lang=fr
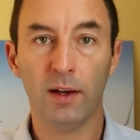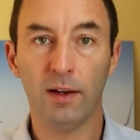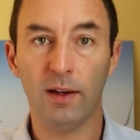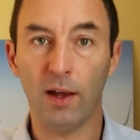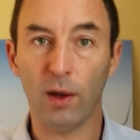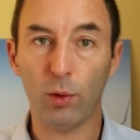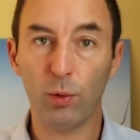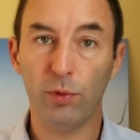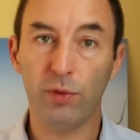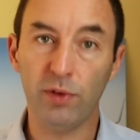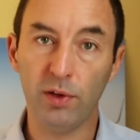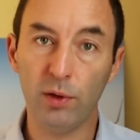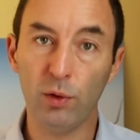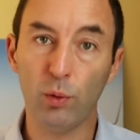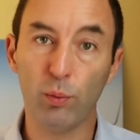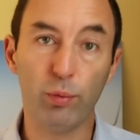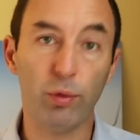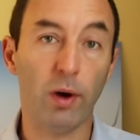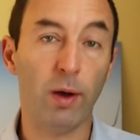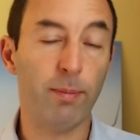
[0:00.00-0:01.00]
La Russie
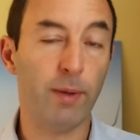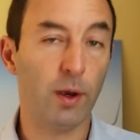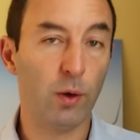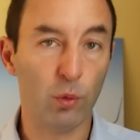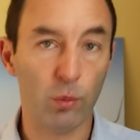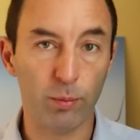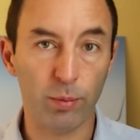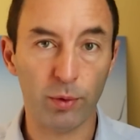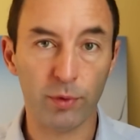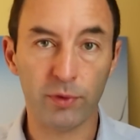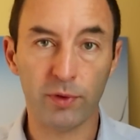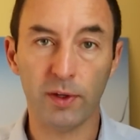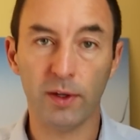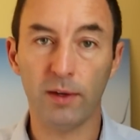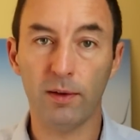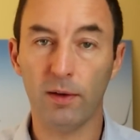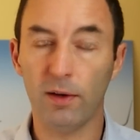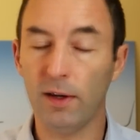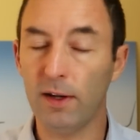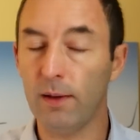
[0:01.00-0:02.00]
ne pourra pas
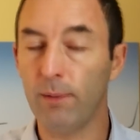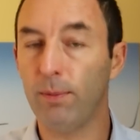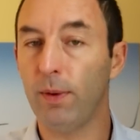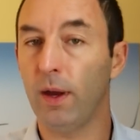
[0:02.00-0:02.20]
compenser les